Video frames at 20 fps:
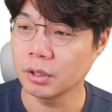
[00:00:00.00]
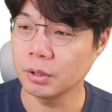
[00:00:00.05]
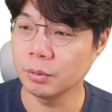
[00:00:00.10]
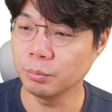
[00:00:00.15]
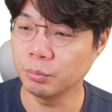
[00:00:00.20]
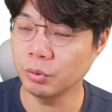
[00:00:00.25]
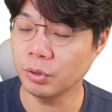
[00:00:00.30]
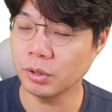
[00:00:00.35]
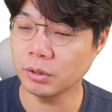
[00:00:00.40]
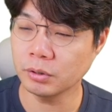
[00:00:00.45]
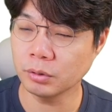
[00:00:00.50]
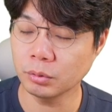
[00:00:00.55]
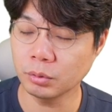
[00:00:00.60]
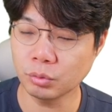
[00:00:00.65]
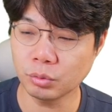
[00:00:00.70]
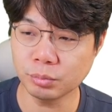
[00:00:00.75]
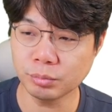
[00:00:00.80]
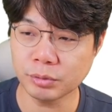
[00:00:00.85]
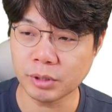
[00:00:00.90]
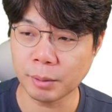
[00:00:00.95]

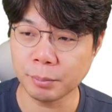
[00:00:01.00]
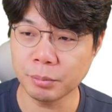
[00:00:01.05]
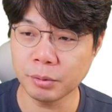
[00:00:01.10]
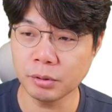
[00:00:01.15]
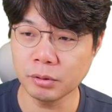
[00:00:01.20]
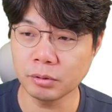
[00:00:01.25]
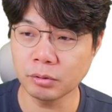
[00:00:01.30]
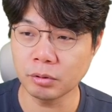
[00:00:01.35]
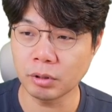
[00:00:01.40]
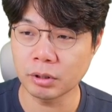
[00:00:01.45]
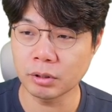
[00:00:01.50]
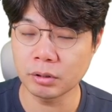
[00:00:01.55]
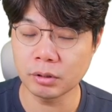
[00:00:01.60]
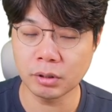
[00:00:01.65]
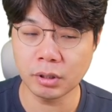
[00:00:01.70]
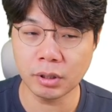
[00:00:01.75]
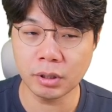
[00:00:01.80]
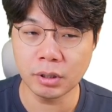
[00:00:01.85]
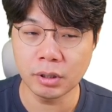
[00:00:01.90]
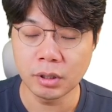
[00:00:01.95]
인플레이션도 좀 잡히는 것
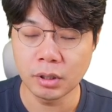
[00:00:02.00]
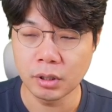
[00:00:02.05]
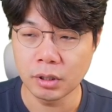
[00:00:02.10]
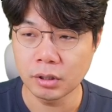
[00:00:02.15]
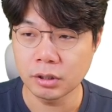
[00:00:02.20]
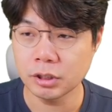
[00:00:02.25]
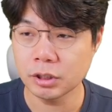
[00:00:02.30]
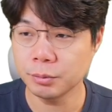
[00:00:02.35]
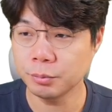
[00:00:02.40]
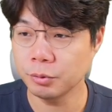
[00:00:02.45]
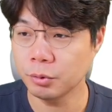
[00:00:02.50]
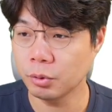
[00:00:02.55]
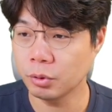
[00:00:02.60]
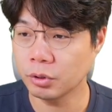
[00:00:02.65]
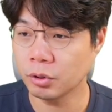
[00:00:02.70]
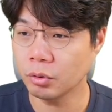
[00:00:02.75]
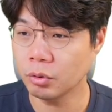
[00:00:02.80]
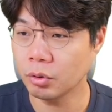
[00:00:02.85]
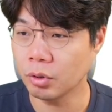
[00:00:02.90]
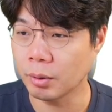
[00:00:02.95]
같은데
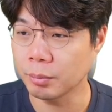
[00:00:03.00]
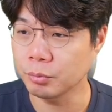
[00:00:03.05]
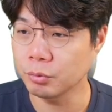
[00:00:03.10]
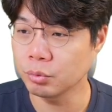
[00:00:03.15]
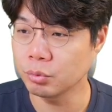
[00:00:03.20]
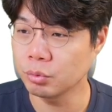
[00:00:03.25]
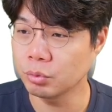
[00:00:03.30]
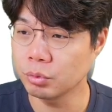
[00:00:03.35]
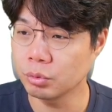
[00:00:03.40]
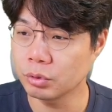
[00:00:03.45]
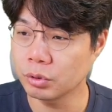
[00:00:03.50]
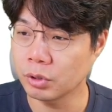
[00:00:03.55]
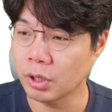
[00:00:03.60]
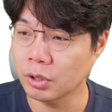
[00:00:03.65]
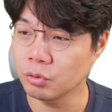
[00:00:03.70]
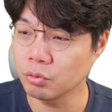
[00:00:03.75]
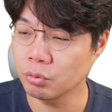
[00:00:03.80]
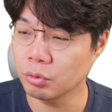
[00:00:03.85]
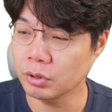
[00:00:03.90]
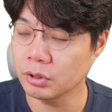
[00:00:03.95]
십일월 선거 앞두고
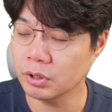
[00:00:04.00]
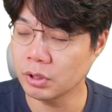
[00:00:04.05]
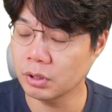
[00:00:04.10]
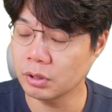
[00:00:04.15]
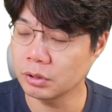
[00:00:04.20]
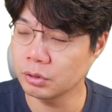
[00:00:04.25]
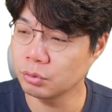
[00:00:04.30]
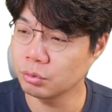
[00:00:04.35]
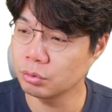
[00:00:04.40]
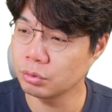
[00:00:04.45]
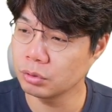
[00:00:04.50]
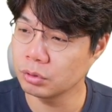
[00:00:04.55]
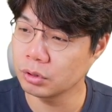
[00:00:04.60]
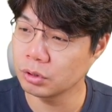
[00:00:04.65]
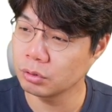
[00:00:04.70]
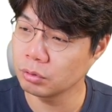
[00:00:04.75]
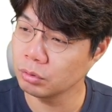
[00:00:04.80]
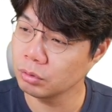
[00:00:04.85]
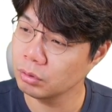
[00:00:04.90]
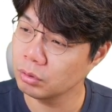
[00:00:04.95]
대중관세 이슈를
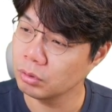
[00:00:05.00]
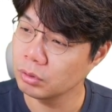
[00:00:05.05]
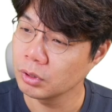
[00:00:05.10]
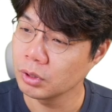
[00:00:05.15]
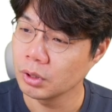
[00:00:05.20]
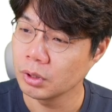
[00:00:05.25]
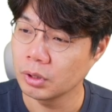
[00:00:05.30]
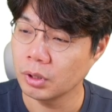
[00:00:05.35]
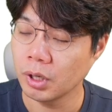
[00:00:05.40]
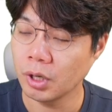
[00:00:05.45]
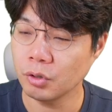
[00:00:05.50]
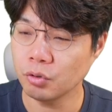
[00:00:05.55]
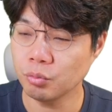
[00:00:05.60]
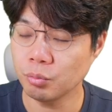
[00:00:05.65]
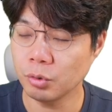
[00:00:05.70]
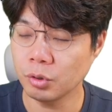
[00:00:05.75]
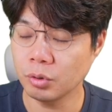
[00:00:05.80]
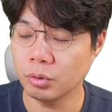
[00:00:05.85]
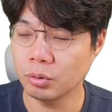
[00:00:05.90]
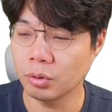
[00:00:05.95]
이거
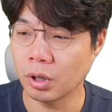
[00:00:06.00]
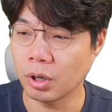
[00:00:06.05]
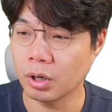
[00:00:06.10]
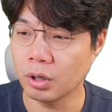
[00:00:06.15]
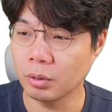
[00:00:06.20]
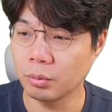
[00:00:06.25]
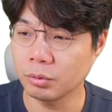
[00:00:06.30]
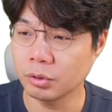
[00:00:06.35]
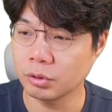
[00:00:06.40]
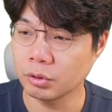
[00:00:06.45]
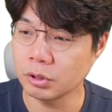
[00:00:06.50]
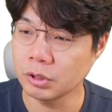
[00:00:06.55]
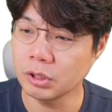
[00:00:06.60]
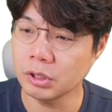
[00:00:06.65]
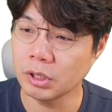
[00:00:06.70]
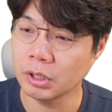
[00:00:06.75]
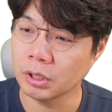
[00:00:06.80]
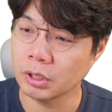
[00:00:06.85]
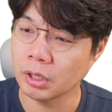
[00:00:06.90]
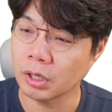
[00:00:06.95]
해주면은 내가
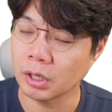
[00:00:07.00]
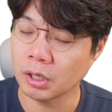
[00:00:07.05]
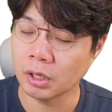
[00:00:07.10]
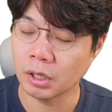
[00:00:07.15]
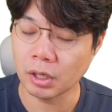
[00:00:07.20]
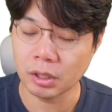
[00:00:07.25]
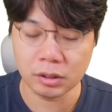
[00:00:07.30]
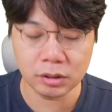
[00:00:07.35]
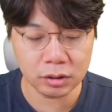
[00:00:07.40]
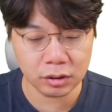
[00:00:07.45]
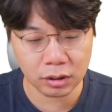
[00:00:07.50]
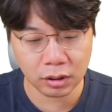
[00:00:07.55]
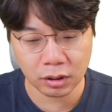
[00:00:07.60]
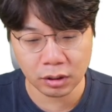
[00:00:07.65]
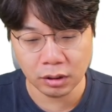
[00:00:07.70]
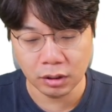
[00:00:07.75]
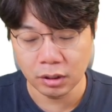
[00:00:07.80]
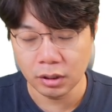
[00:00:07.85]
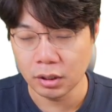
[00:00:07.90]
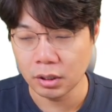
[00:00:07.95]
이익인가
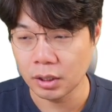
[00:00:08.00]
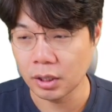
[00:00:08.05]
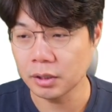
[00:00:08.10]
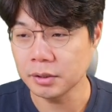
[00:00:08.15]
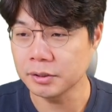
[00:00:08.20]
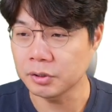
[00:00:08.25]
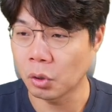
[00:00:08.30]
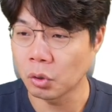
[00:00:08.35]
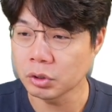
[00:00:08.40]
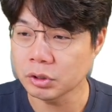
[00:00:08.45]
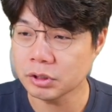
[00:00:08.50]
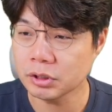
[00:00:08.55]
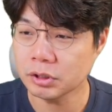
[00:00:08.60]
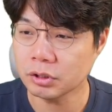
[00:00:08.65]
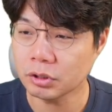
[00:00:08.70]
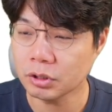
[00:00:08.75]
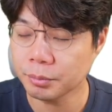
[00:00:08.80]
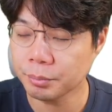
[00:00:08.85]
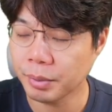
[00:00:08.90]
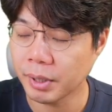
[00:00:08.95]
아닌가 라는
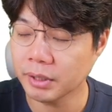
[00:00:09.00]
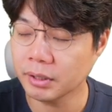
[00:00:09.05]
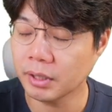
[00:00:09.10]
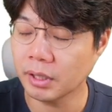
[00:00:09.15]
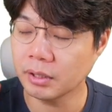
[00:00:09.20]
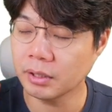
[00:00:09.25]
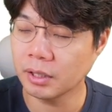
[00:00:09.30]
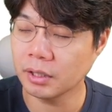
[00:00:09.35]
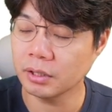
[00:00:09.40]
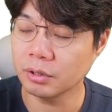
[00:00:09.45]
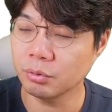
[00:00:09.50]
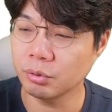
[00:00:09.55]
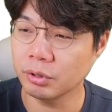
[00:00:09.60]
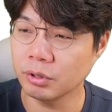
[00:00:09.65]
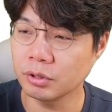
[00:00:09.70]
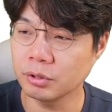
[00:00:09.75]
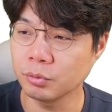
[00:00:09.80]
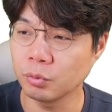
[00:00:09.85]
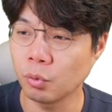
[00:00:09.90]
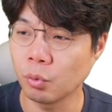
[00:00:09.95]
정치적인 판단을 하기
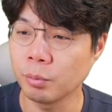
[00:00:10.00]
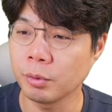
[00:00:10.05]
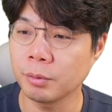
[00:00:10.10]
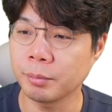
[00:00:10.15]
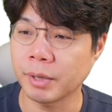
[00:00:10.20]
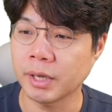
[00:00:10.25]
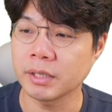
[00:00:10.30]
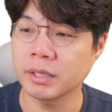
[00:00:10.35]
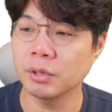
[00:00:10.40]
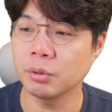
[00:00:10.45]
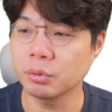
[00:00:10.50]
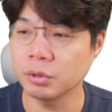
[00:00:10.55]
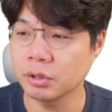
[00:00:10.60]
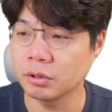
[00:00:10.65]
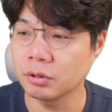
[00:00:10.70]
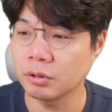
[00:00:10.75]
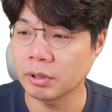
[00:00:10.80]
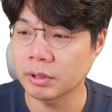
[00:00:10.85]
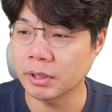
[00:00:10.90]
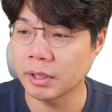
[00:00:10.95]
위해서 지금 고민을 많이 하고
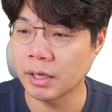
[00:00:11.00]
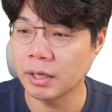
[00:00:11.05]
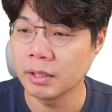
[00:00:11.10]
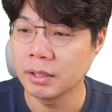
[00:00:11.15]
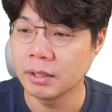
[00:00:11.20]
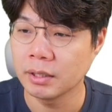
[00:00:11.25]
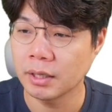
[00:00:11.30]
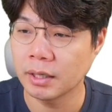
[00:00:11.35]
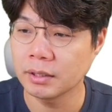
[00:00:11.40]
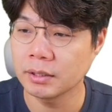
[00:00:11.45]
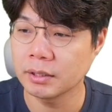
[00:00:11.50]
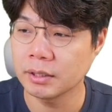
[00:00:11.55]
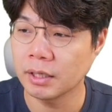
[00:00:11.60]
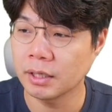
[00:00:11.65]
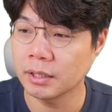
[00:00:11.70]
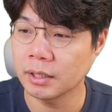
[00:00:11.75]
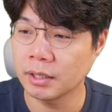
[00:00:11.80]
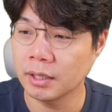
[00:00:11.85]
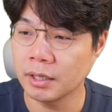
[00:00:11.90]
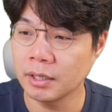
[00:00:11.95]
있는 것 같다 라는
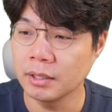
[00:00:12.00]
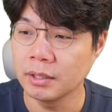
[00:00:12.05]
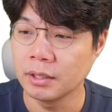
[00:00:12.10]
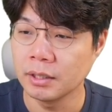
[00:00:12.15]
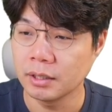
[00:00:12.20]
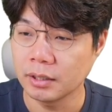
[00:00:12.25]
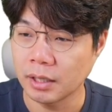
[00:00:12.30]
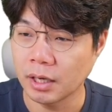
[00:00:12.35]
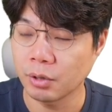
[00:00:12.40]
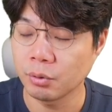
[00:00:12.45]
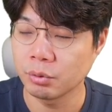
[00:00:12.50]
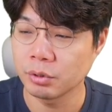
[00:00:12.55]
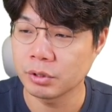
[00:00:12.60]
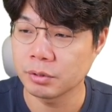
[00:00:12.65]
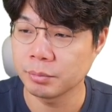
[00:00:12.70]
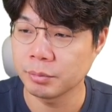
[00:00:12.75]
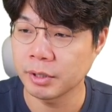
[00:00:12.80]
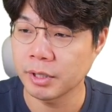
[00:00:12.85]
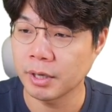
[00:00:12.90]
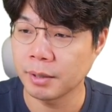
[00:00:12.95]
이야기가 나오고
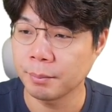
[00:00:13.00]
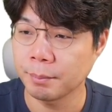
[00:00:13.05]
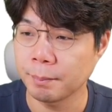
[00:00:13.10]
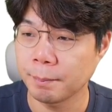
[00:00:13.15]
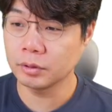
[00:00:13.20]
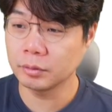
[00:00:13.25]
있습니다.